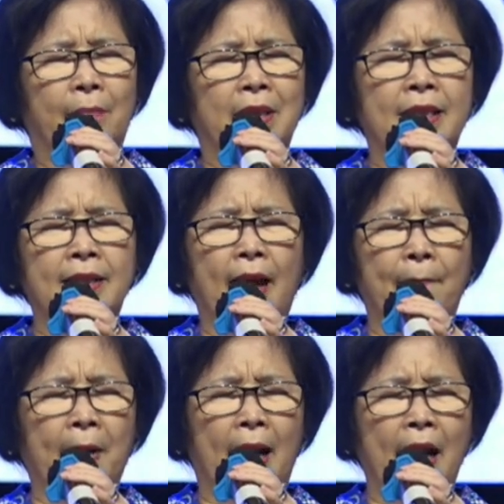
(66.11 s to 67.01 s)

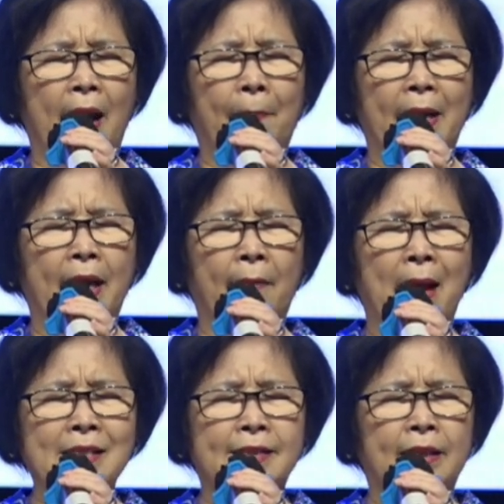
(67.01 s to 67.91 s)
Menyingkapkan apa yang
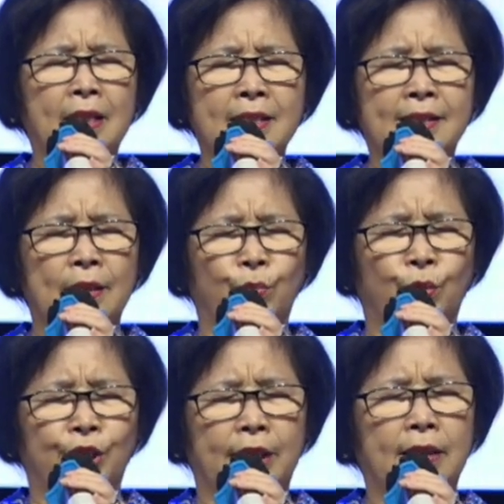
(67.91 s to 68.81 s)
masih
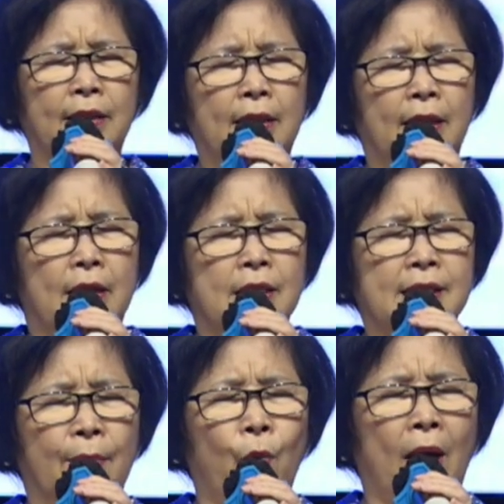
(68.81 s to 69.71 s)
tersembunyi
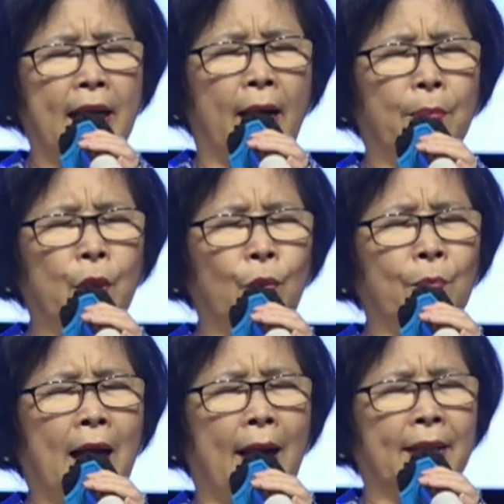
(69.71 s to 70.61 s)
semua yang
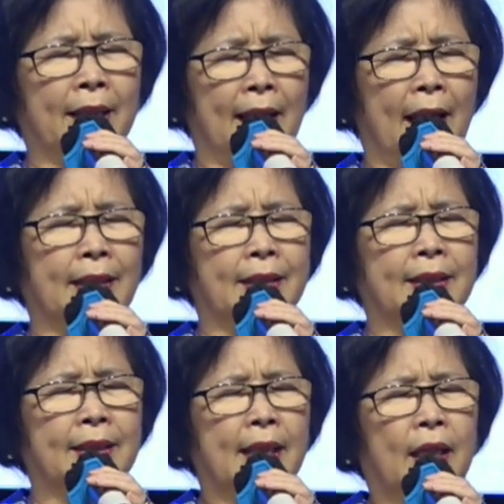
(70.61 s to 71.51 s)
belum kami kenali,
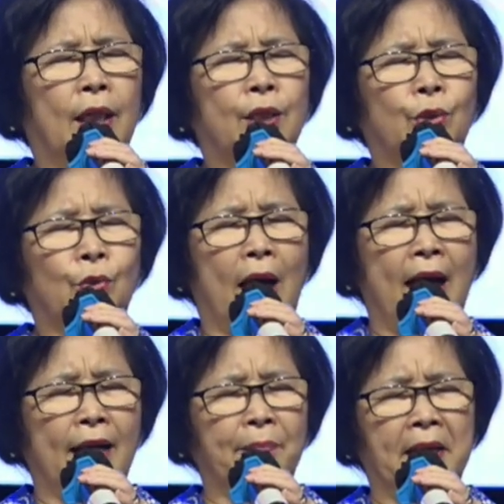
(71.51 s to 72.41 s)

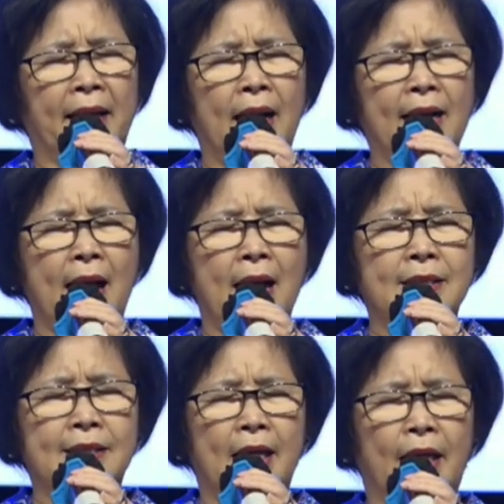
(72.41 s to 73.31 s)
Tuhan biarlah
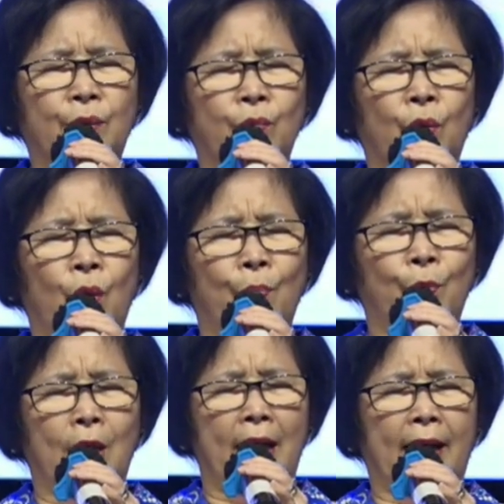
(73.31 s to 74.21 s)
rahasia itu engkau
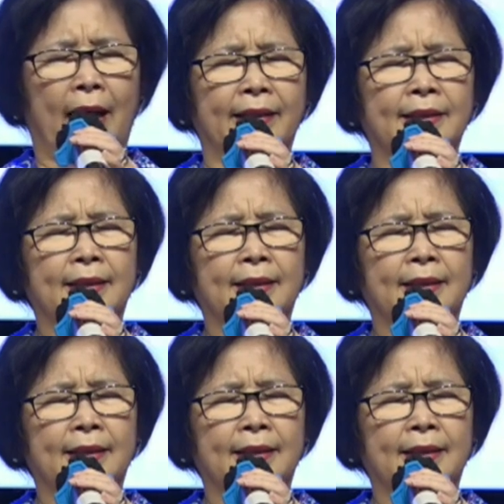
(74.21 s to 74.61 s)
bukakan.